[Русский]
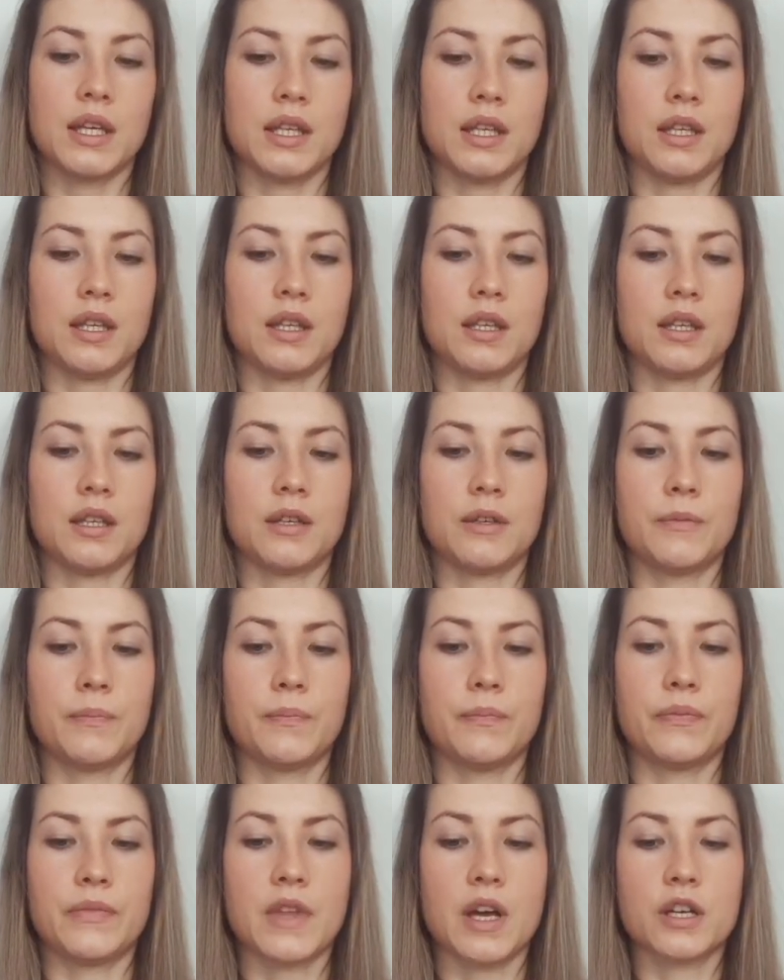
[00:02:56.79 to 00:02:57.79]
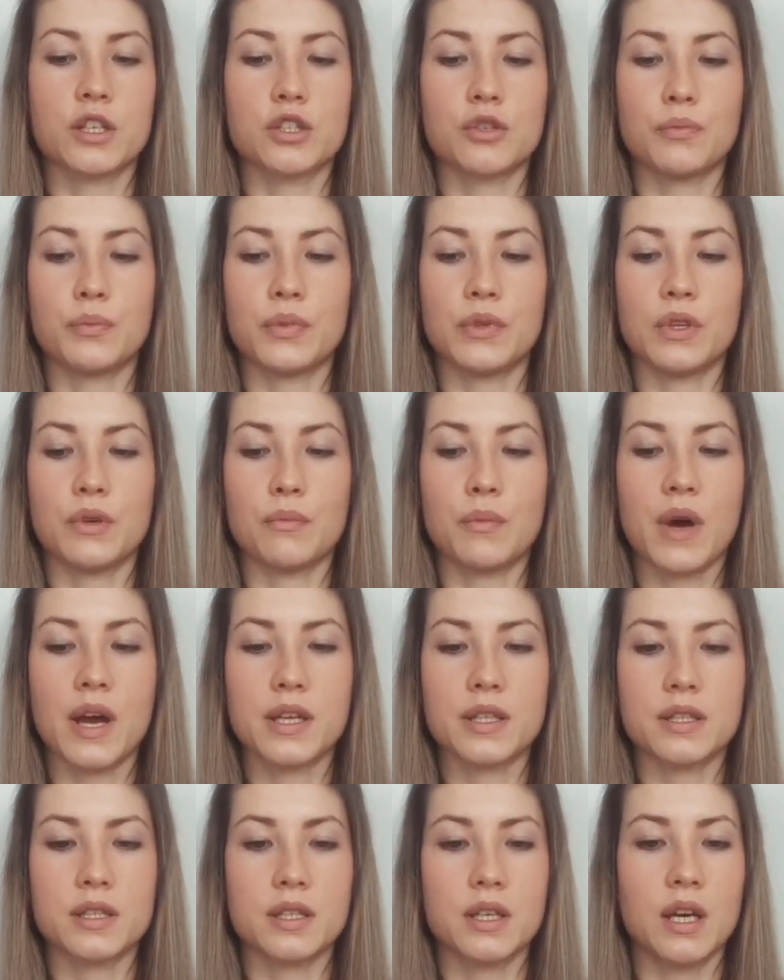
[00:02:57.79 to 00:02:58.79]
и также
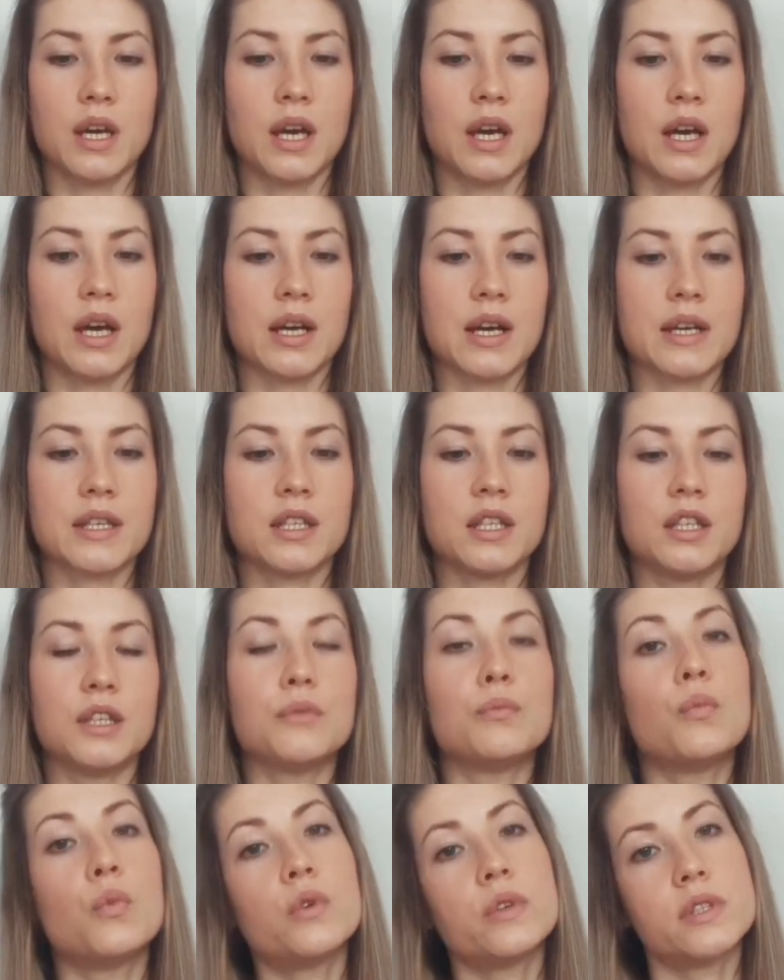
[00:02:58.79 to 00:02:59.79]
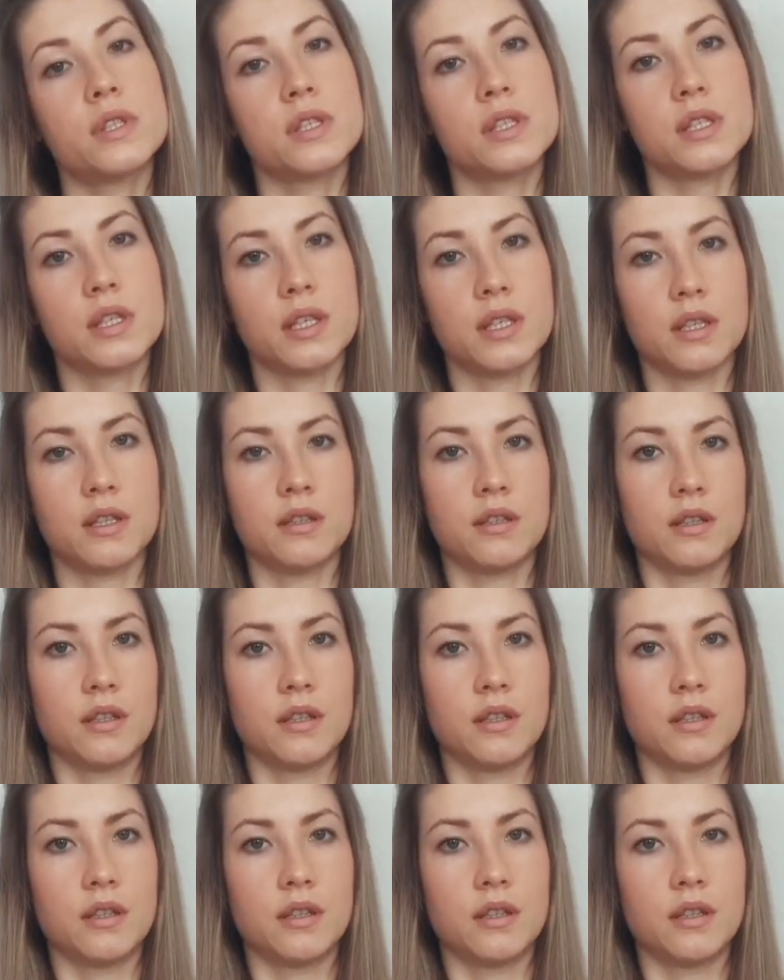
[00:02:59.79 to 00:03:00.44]
понимать, какие эмоции